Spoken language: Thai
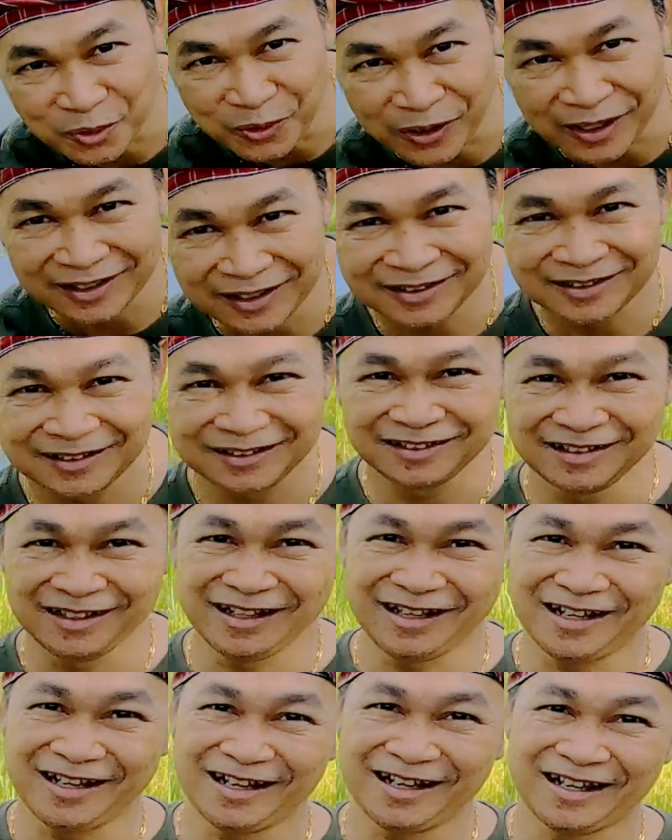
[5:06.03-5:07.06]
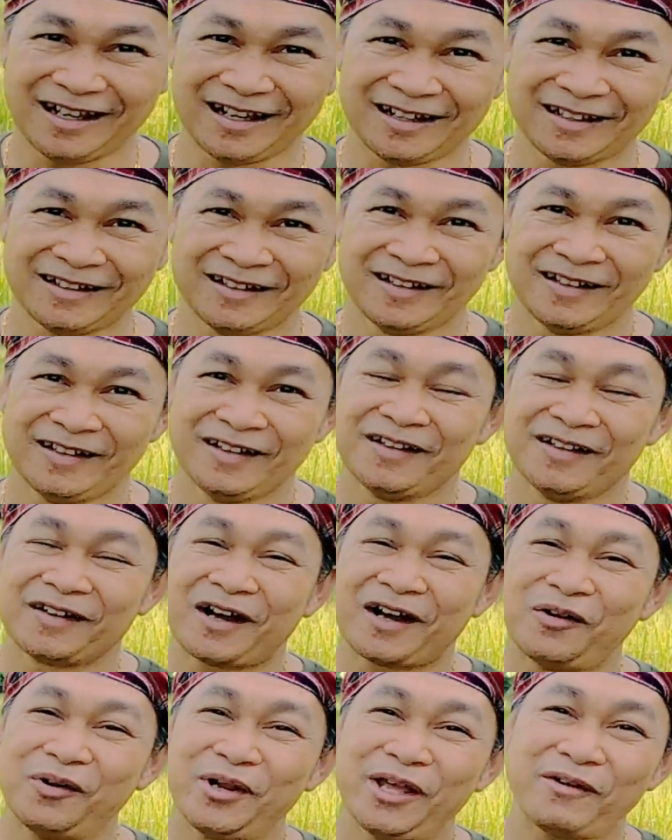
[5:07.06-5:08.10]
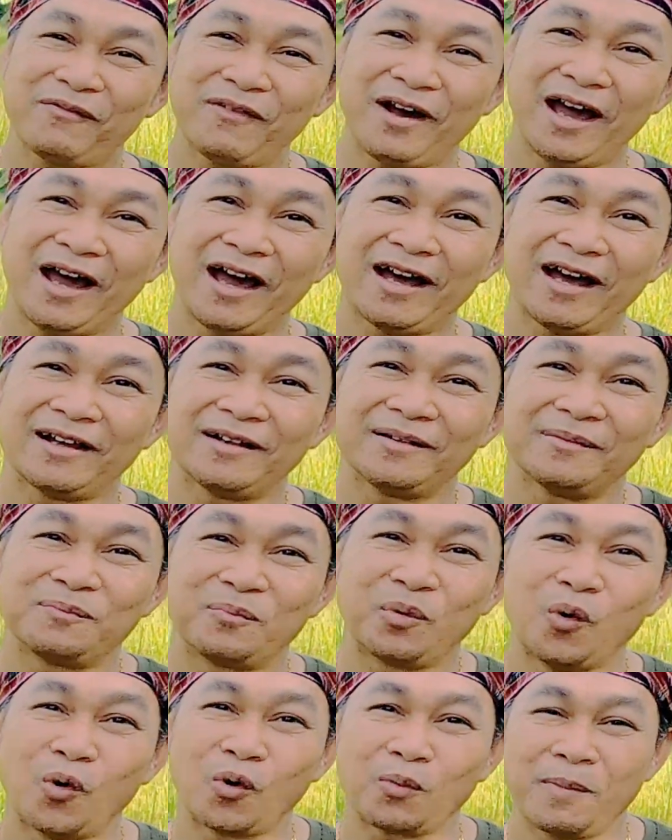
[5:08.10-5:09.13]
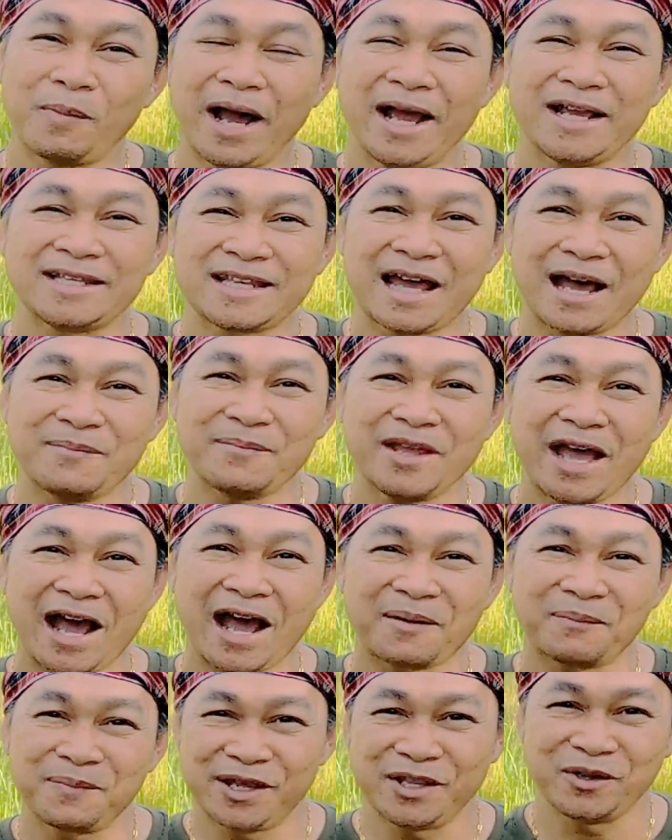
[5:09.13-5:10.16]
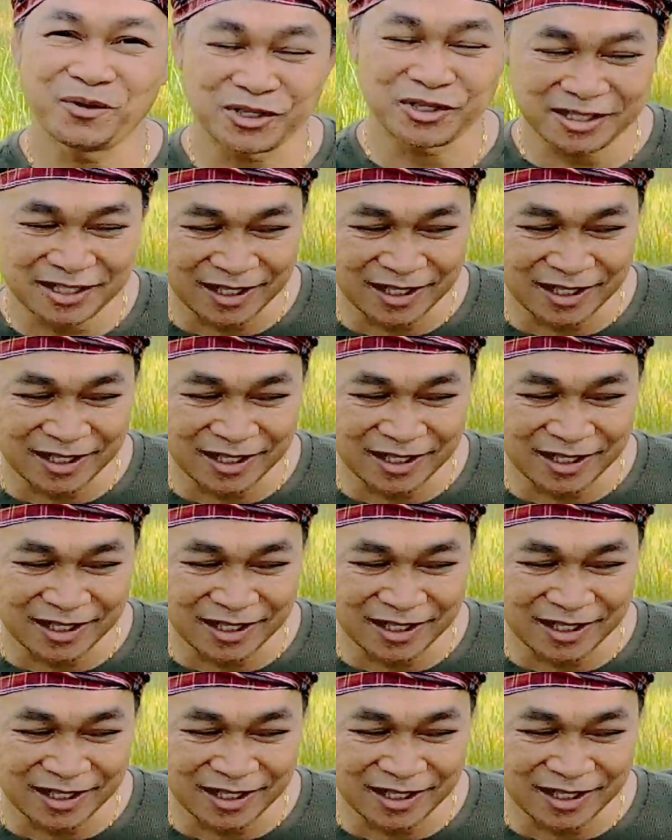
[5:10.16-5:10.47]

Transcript: ชหัวอ่าเขาเรียกว่าปลูกไม้สามอย่างประโยช